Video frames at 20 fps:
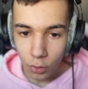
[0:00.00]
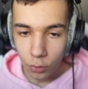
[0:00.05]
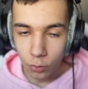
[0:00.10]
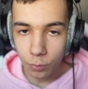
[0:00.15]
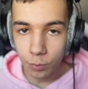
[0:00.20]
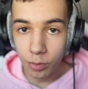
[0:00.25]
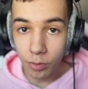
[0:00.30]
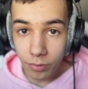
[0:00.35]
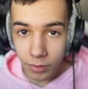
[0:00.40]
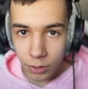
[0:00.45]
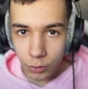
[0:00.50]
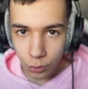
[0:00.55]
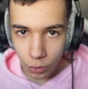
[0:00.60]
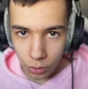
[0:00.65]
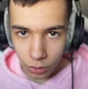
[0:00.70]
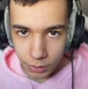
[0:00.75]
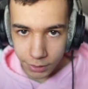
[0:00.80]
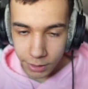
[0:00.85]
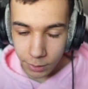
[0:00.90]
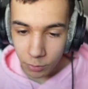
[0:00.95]
Vous pouvez jouer
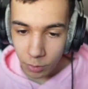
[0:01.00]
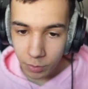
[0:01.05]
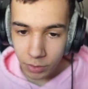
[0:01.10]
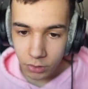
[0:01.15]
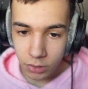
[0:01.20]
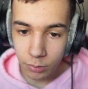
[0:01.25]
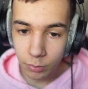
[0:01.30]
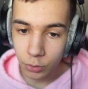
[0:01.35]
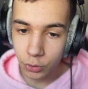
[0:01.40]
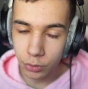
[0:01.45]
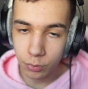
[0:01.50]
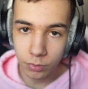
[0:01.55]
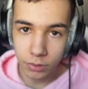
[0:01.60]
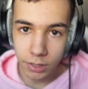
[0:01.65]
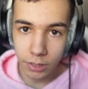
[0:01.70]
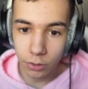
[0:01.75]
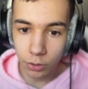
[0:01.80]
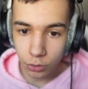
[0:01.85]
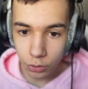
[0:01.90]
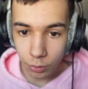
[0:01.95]
en ranked, moi personnellement, je suis
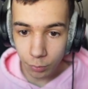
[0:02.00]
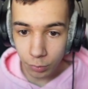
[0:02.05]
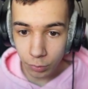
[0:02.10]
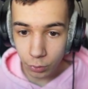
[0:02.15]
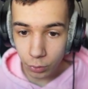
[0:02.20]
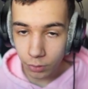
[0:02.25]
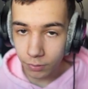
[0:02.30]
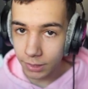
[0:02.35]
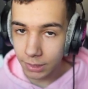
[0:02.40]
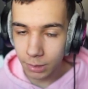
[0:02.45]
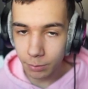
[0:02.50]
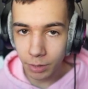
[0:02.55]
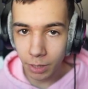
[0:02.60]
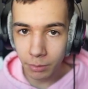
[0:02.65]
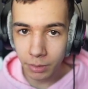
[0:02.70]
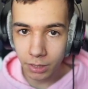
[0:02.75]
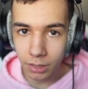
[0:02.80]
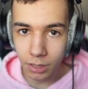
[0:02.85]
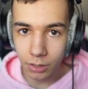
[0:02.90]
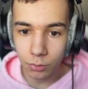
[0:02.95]
monté grand champion 2 avec ces
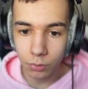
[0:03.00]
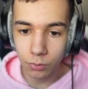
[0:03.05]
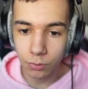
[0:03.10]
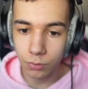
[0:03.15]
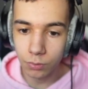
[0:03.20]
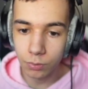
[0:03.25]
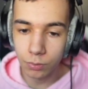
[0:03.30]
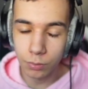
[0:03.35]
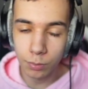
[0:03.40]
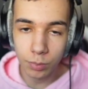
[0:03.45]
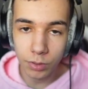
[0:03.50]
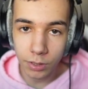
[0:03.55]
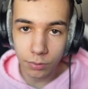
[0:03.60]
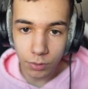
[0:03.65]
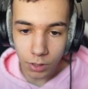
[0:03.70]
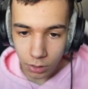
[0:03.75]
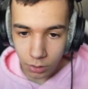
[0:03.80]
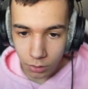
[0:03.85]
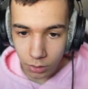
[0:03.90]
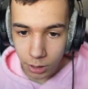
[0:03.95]
paramètres-là, donc vous pouvez
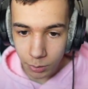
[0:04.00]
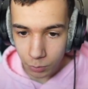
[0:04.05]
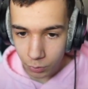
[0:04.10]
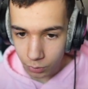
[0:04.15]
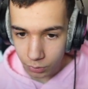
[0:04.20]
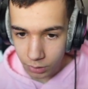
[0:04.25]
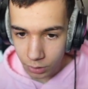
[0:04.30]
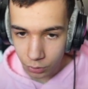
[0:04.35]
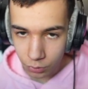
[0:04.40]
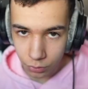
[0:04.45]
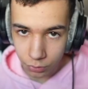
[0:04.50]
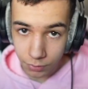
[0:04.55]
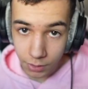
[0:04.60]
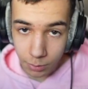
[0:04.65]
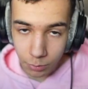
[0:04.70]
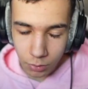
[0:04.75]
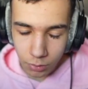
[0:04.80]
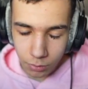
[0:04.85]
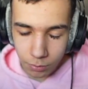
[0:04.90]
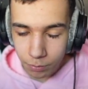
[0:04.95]
voir quand même que ça change
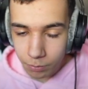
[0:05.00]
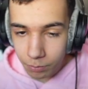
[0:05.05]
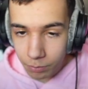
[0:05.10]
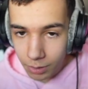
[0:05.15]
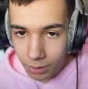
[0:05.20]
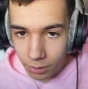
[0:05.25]
vraiment pas